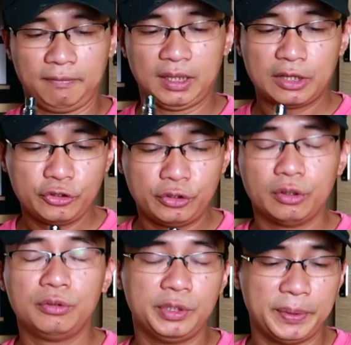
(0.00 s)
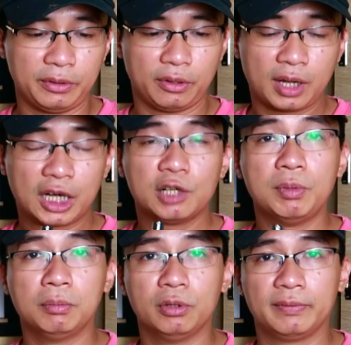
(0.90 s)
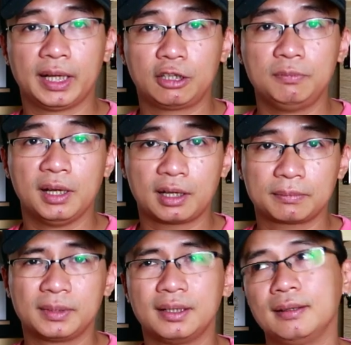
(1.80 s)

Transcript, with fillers: và Lanvin de Lone thì mình có 2011 và 2015.